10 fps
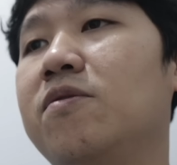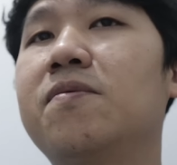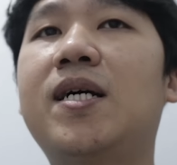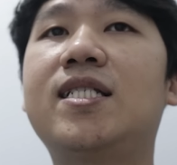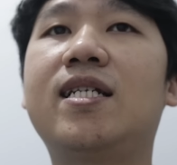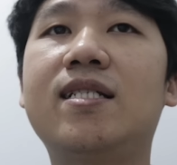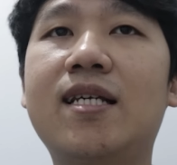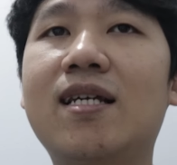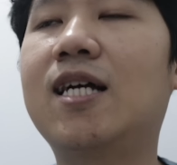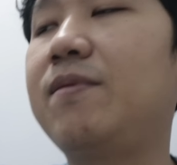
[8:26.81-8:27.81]
cuma jadi
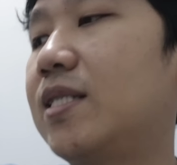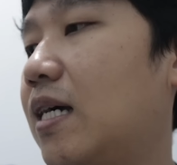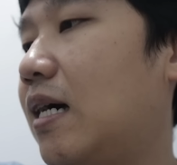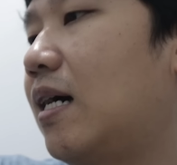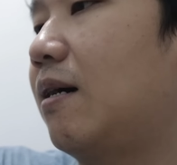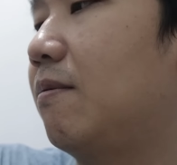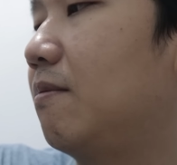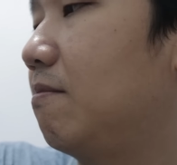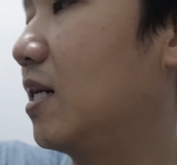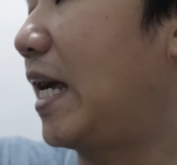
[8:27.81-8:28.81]
saya nggak bisa
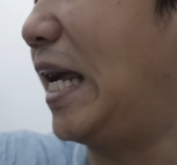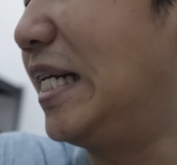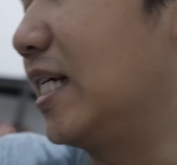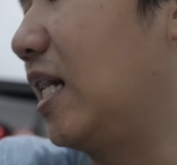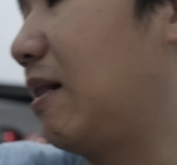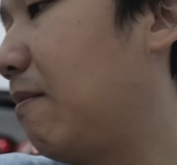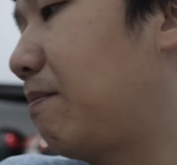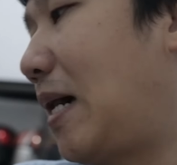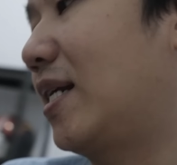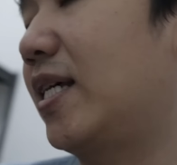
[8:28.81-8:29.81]

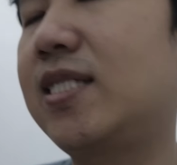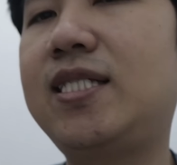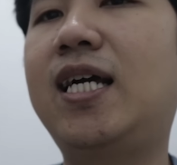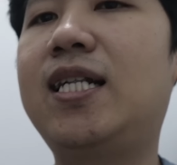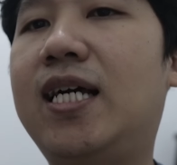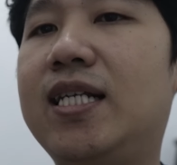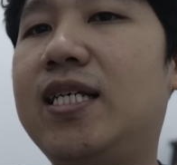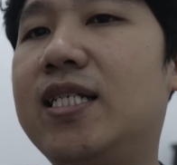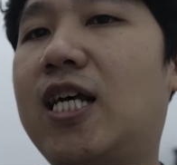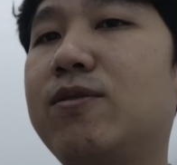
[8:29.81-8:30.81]
menghandle panasnya
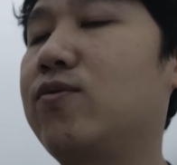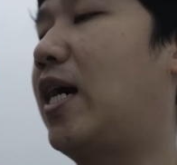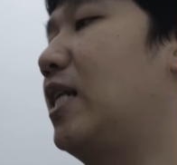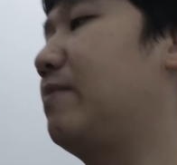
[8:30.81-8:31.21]
dari Samsung